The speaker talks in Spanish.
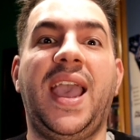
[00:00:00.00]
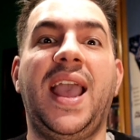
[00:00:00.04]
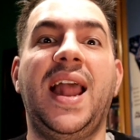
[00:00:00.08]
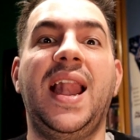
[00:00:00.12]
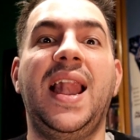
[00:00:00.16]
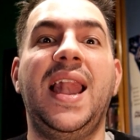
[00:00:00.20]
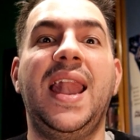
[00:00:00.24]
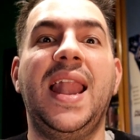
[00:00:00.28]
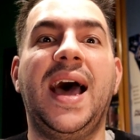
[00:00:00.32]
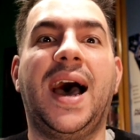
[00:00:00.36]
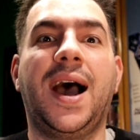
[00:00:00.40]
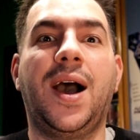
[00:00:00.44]

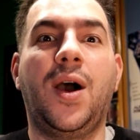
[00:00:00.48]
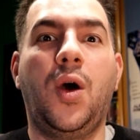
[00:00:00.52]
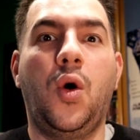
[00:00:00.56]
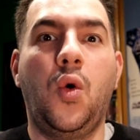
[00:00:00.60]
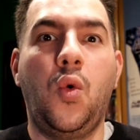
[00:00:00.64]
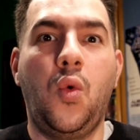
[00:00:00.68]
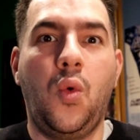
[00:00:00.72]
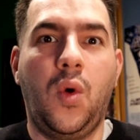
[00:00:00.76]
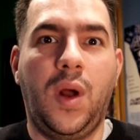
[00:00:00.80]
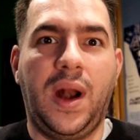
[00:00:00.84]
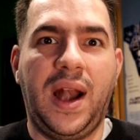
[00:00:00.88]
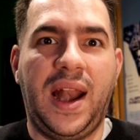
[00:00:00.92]
en la
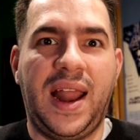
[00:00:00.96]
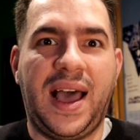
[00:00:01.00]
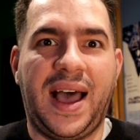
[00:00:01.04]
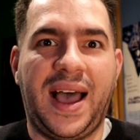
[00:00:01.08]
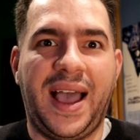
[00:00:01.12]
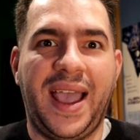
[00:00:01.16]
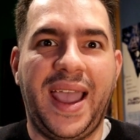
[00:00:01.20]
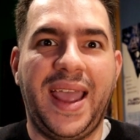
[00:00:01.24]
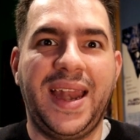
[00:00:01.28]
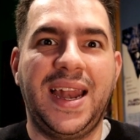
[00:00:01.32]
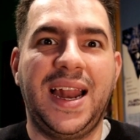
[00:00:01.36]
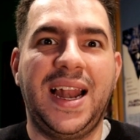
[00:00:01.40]

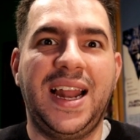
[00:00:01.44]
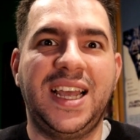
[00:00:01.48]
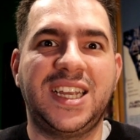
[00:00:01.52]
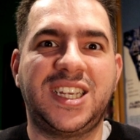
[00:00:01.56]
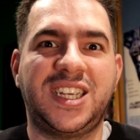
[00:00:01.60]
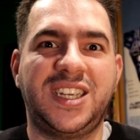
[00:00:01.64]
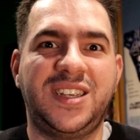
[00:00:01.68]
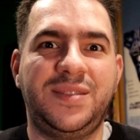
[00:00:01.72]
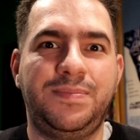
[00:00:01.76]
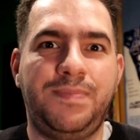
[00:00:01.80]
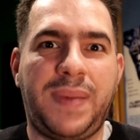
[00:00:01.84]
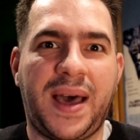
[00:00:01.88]
jungla, en el
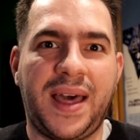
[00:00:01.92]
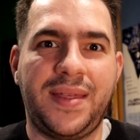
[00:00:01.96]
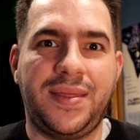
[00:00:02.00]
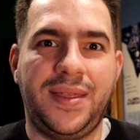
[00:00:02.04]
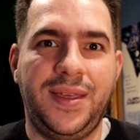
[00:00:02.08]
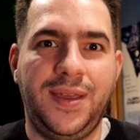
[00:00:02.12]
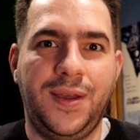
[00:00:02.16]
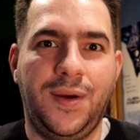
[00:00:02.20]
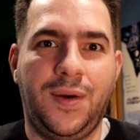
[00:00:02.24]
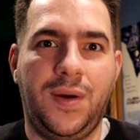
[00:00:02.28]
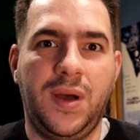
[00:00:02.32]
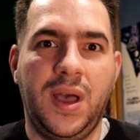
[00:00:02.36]

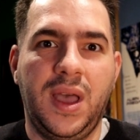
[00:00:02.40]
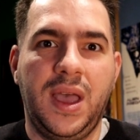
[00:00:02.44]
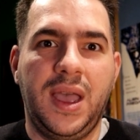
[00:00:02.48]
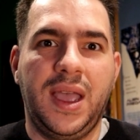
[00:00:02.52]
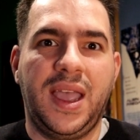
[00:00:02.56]
espacio,